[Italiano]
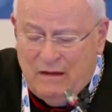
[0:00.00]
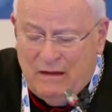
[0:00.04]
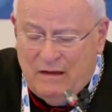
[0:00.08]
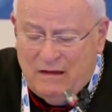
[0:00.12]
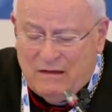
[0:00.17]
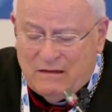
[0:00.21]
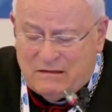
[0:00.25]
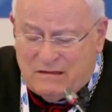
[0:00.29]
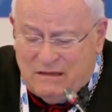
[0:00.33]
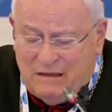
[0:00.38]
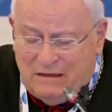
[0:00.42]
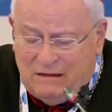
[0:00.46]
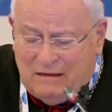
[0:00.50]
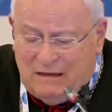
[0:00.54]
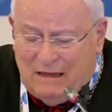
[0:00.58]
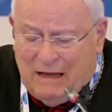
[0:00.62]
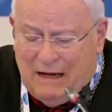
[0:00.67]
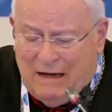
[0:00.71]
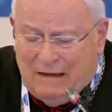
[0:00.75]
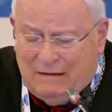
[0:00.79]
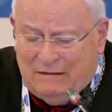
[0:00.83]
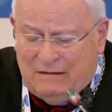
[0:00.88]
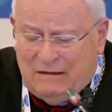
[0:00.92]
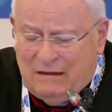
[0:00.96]
Si
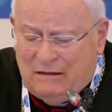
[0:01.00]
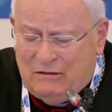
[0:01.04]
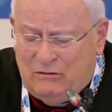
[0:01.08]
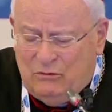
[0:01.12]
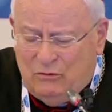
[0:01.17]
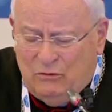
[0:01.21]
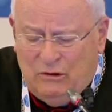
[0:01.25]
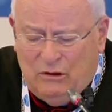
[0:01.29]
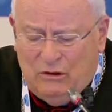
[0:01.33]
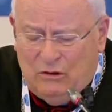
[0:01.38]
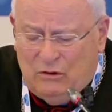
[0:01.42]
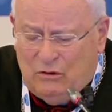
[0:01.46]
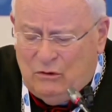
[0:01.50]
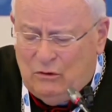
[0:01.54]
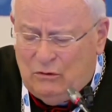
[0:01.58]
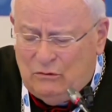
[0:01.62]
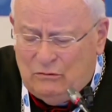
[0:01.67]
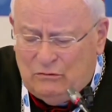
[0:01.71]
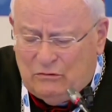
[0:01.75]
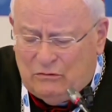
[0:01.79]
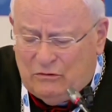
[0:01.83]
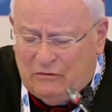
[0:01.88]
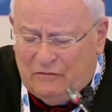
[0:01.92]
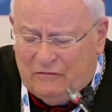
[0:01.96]
tratta di un
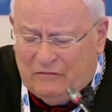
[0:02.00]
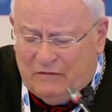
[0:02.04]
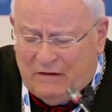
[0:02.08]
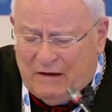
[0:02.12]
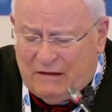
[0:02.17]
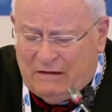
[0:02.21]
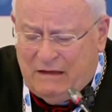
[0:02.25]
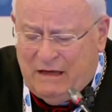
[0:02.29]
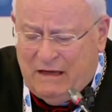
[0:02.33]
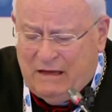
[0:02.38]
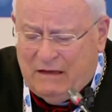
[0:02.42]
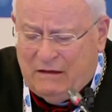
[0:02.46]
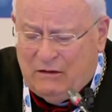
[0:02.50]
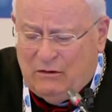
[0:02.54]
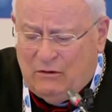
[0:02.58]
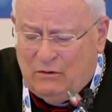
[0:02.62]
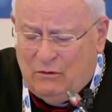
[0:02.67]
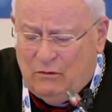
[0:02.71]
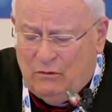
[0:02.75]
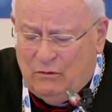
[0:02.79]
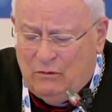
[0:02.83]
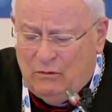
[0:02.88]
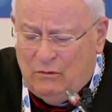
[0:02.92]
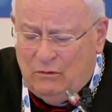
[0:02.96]
incontro
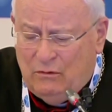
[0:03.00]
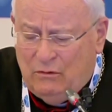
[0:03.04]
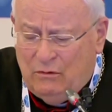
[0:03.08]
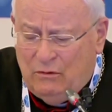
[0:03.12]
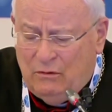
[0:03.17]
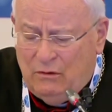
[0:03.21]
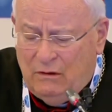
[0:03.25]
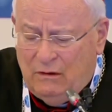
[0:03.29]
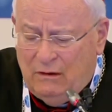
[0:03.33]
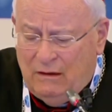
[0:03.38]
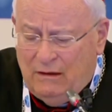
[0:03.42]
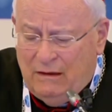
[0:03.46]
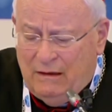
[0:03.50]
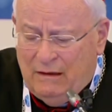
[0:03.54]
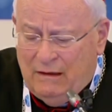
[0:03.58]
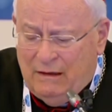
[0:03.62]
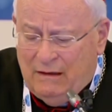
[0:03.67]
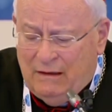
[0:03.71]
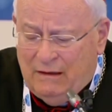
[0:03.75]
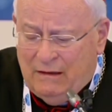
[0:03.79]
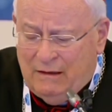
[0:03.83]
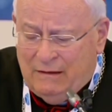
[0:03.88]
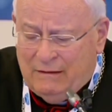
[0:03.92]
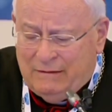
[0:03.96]
fraterno,
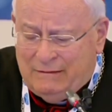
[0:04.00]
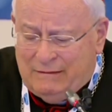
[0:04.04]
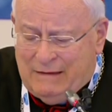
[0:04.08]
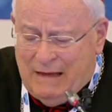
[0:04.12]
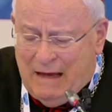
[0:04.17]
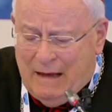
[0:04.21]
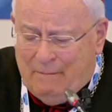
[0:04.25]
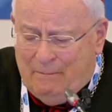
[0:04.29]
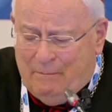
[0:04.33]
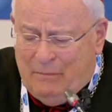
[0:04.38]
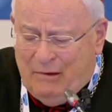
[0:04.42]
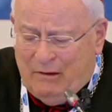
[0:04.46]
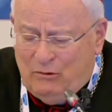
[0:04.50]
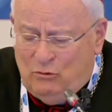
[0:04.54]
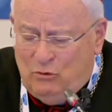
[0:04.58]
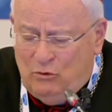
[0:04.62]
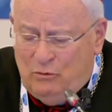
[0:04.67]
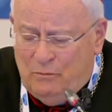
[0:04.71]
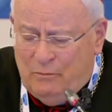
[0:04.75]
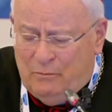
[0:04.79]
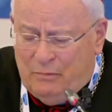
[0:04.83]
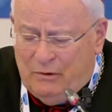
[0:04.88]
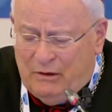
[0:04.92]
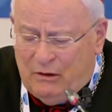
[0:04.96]
tappa di
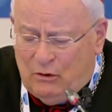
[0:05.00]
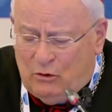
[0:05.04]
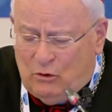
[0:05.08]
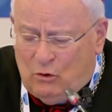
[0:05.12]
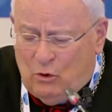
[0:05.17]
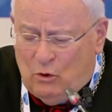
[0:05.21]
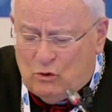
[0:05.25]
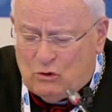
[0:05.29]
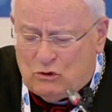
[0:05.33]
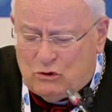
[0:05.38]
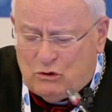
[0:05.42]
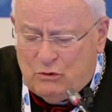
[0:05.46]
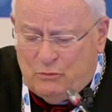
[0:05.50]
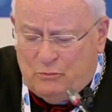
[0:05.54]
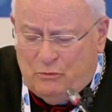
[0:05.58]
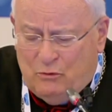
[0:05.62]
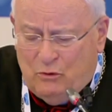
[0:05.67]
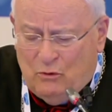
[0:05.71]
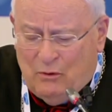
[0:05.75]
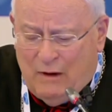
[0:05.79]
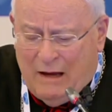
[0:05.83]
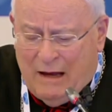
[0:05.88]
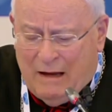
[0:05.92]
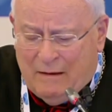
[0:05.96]
un percorso
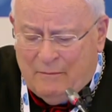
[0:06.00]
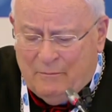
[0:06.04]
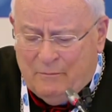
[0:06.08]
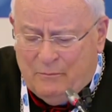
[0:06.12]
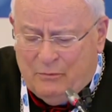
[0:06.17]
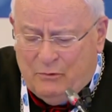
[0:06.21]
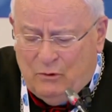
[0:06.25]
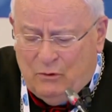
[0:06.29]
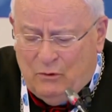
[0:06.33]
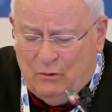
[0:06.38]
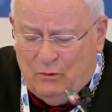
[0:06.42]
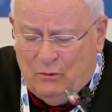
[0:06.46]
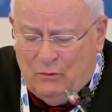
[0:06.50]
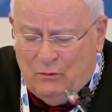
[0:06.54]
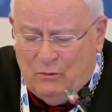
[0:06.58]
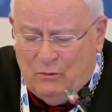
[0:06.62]
più ampio,